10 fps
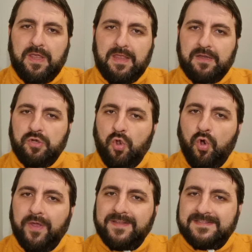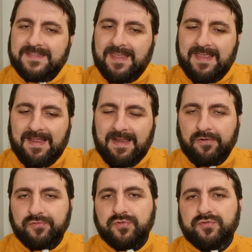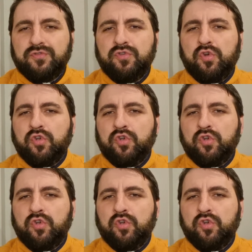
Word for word: eh, no es que a nosotros no